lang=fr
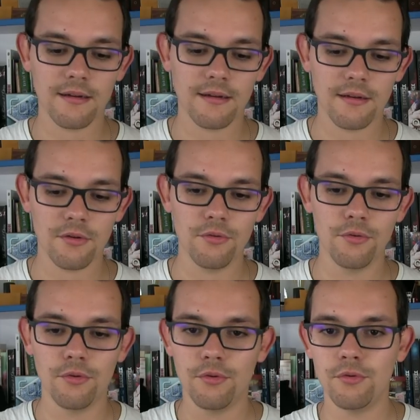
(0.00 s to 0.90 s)
euh,
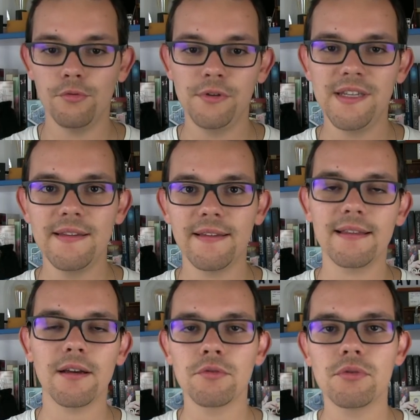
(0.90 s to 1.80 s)
le, utiliser
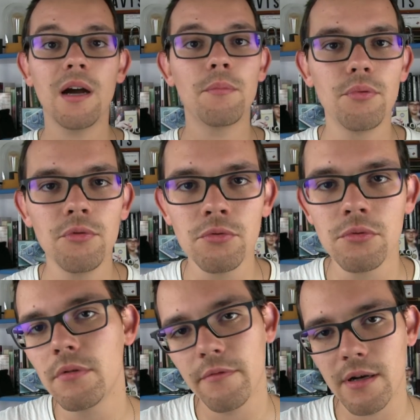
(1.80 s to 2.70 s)
le Tarantula un peu
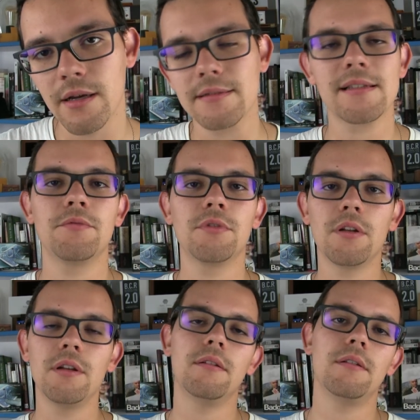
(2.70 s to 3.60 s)
nu. Voilà, ça vous
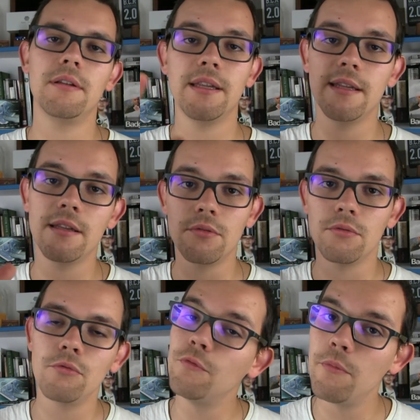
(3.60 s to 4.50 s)
donne l'idée de
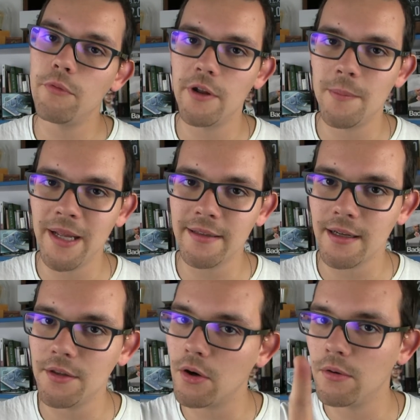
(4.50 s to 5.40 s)
où vous pouvez le
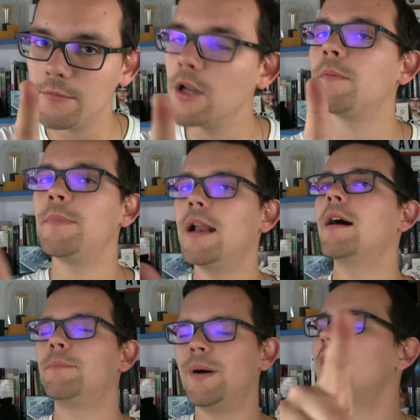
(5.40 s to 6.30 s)
mettre. Non, non, non, pas
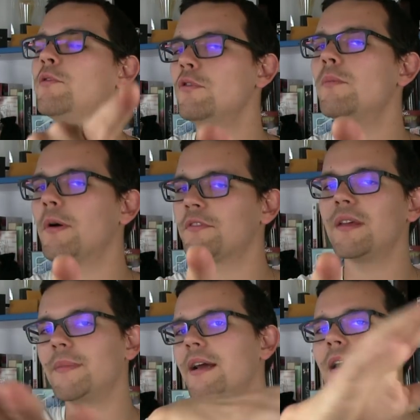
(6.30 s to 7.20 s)
là, pas là où vous le
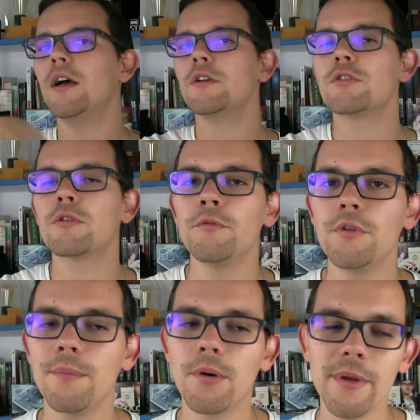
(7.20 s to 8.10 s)
pensez, mais ceux qui ont
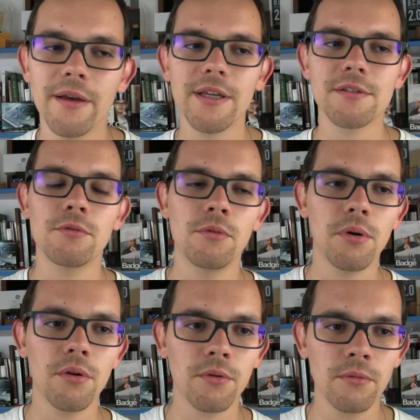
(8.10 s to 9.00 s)
vu la première version
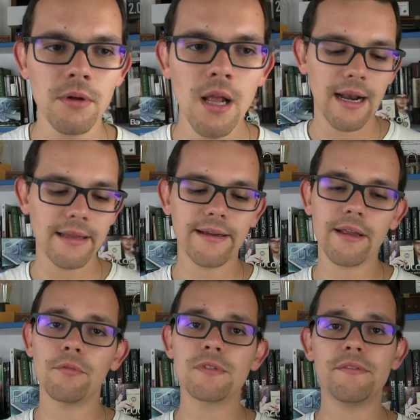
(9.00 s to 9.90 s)
comprendront. À
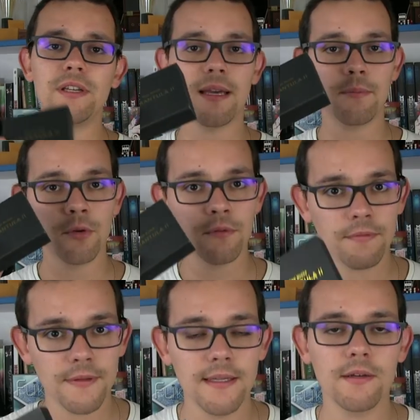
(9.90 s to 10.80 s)
l'intérieur, vous avez également une
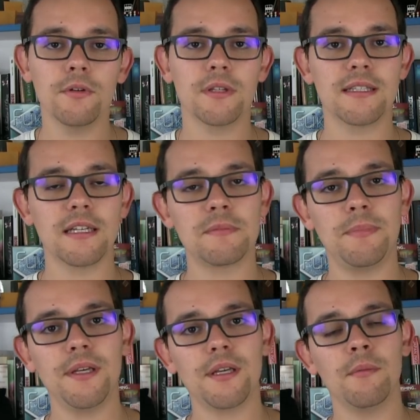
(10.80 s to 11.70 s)
vidéo qui
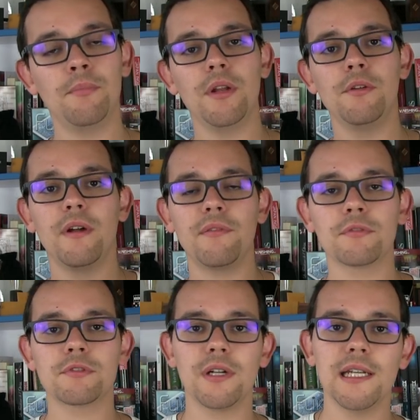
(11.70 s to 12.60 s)
explique un peu les nouvelles
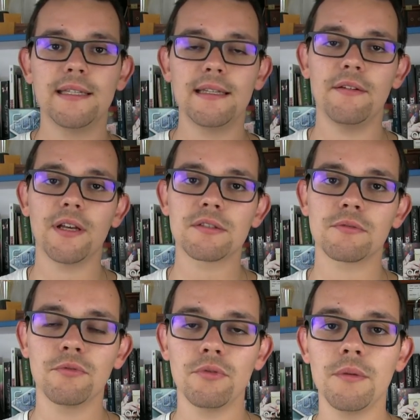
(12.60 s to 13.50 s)
fonctionnalités de la
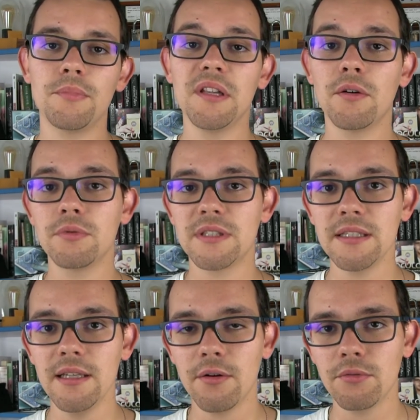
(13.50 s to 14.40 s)
version 2 et puis des
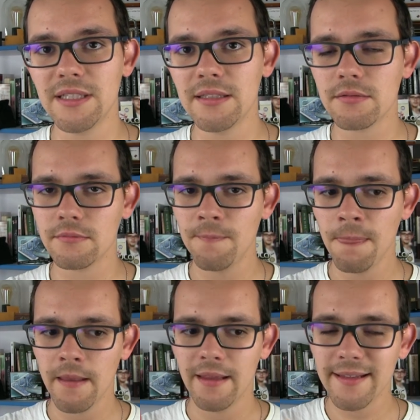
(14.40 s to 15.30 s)
routines. Les routines sont
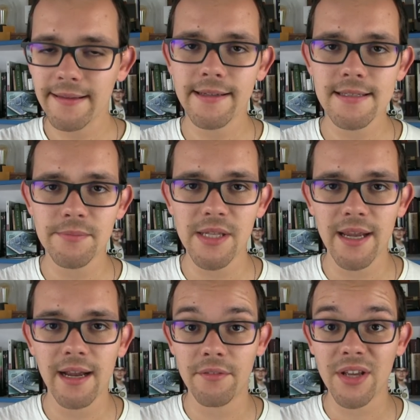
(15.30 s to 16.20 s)
très très
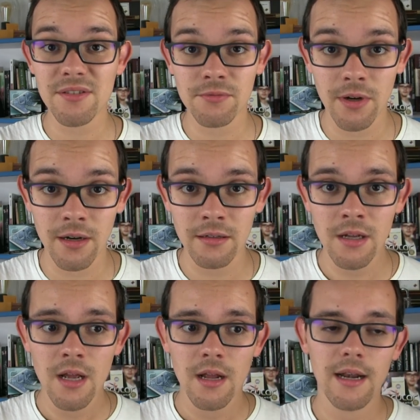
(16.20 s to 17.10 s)
similaires à la version 1.
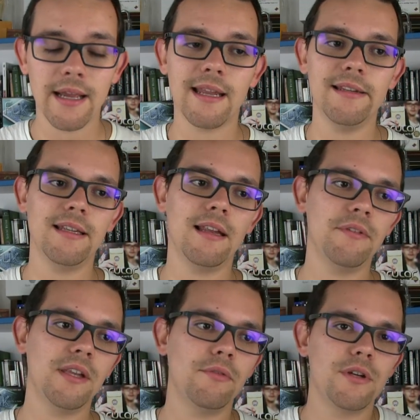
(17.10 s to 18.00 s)
La qualité de la
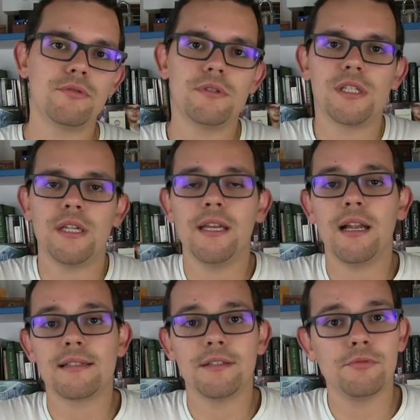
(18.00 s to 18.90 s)
vidéo est juste
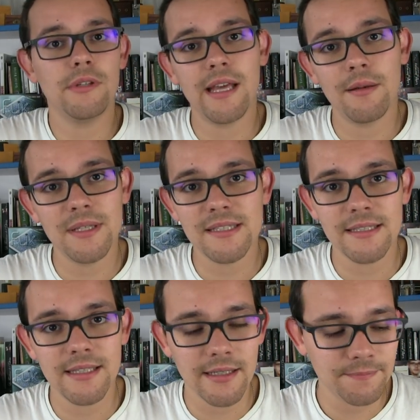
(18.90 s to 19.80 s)
géniale, c'est du Eagle
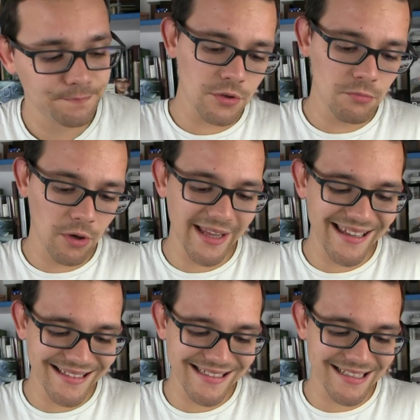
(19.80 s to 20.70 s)
Messica. Franchement,
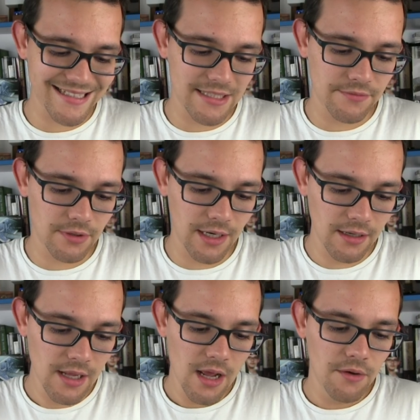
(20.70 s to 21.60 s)
rien à redire à ce
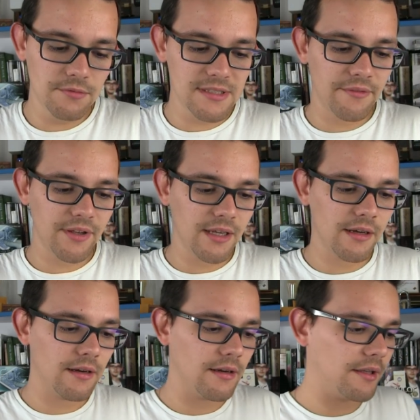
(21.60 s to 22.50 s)
niveau-là. Vous
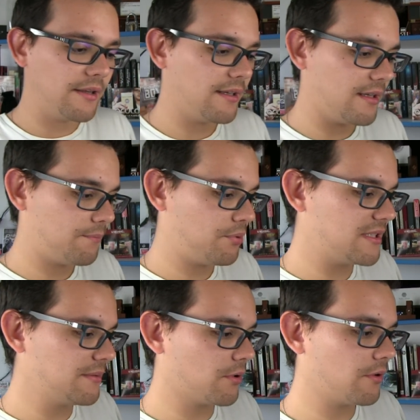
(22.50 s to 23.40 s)
avez euh, des
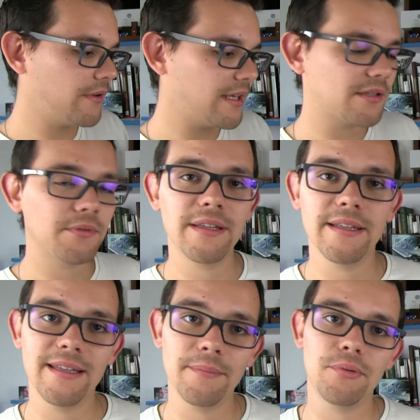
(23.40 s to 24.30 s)
petits brevets qui ont
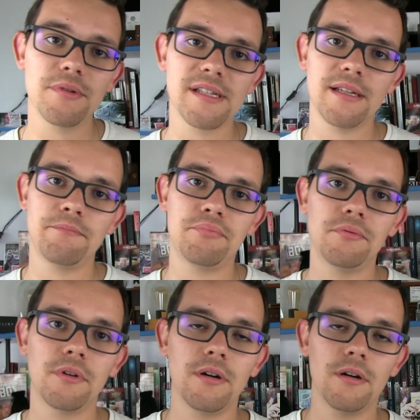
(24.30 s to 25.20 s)
été déposés
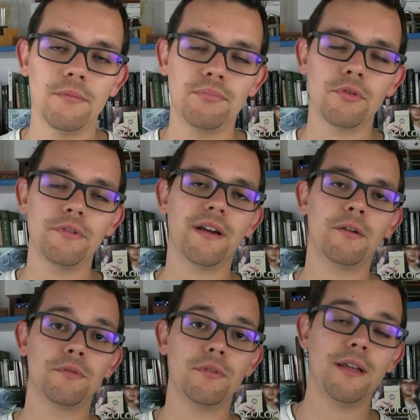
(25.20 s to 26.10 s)
pour, euh, pour le
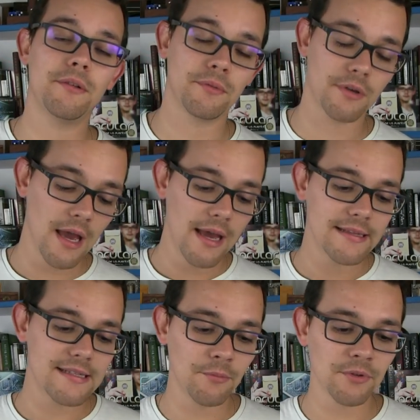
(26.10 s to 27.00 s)
Tarantula, donc
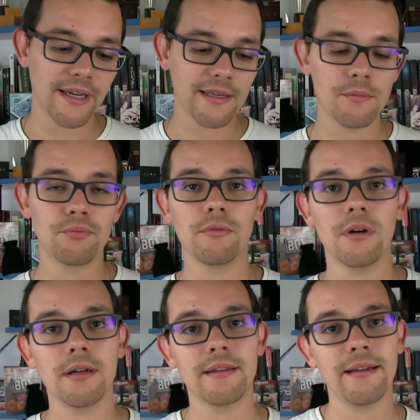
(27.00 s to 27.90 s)
ça montre à quel
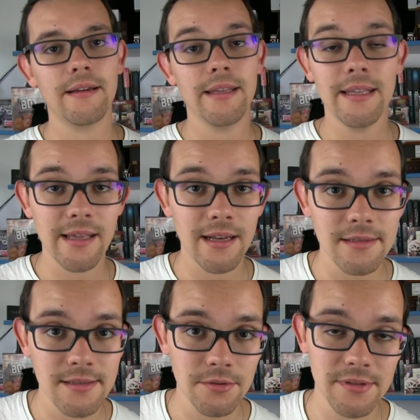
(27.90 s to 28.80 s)
point
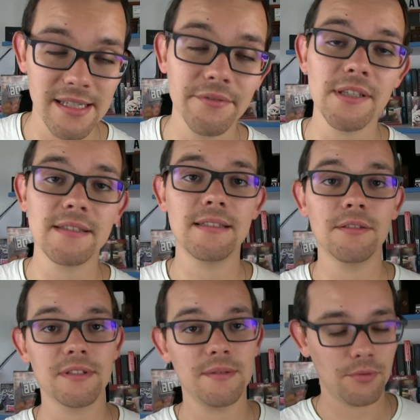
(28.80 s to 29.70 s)
Eagle
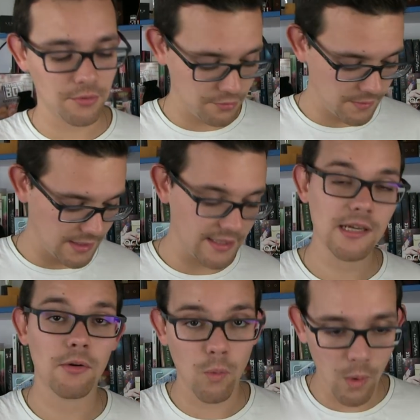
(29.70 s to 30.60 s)
s'investit dans ses produits et
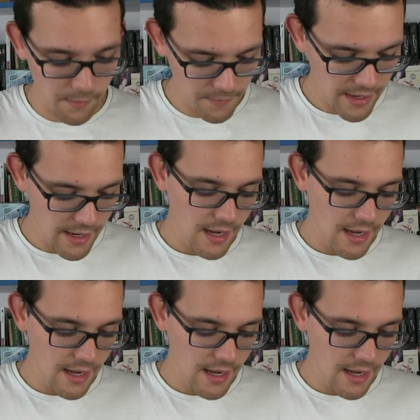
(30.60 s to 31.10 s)
y croit.